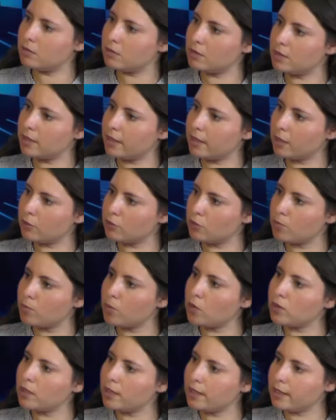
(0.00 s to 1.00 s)

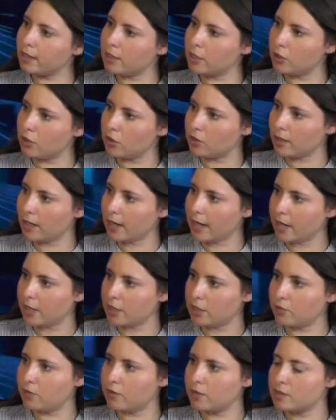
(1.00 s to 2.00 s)
ديريكتومون آه، للكليون
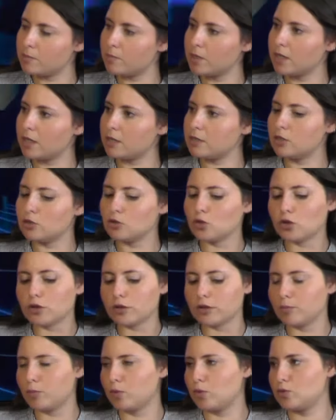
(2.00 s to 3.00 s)
للحريف لازمك انت
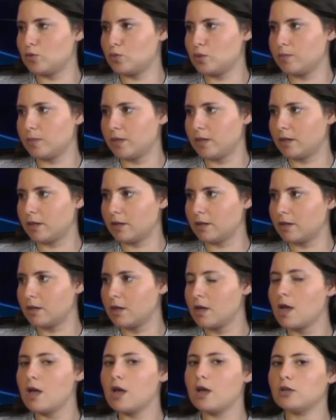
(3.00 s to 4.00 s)
تعرض البرودوي نتاعك
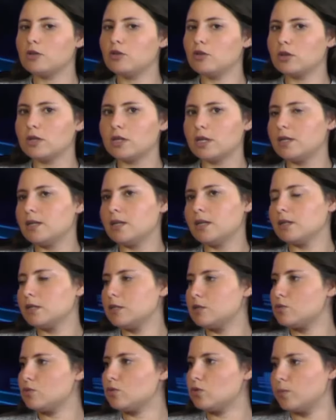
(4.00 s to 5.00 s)
دونك لهنا
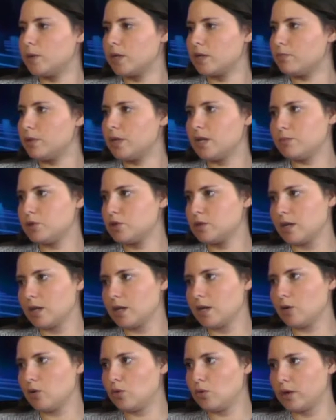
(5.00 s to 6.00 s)
لقيت صعوبه كبيره باش
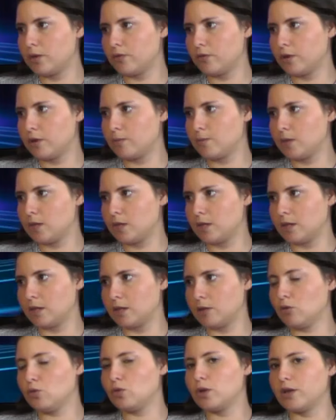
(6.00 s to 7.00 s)
نلقى الحرفاء
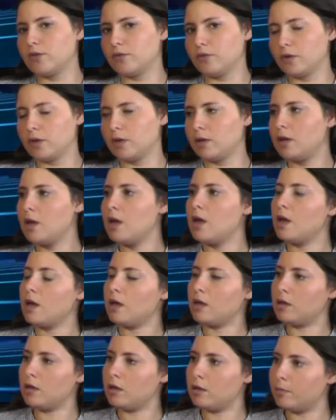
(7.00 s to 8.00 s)
نتاعي الحرفاء
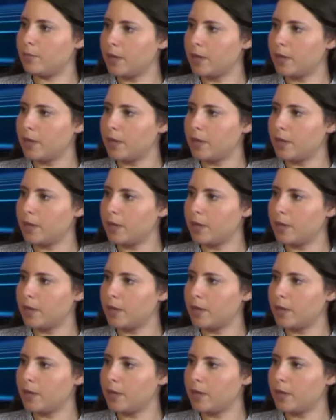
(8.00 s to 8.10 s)
آه،